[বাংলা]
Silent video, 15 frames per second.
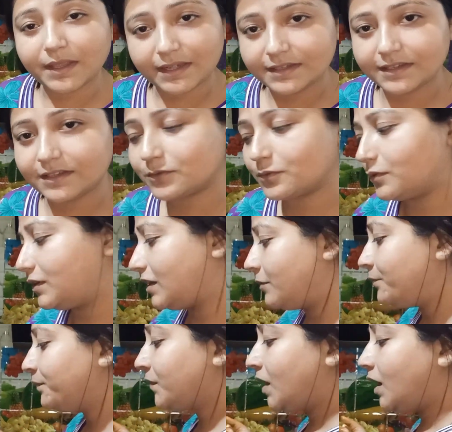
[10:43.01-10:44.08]
ম্যারিনেট
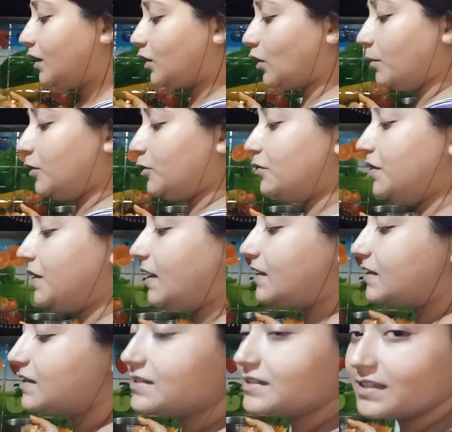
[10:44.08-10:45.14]
করলাম টমেটো নিয়ে
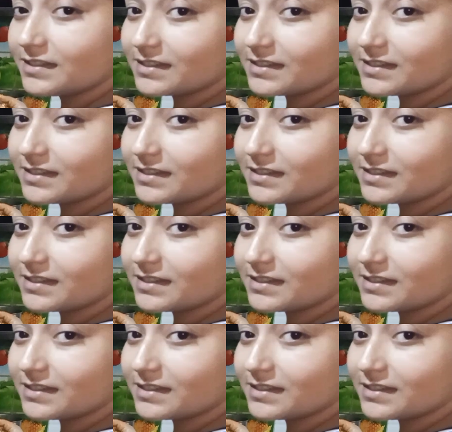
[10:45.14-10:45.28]
এসেছি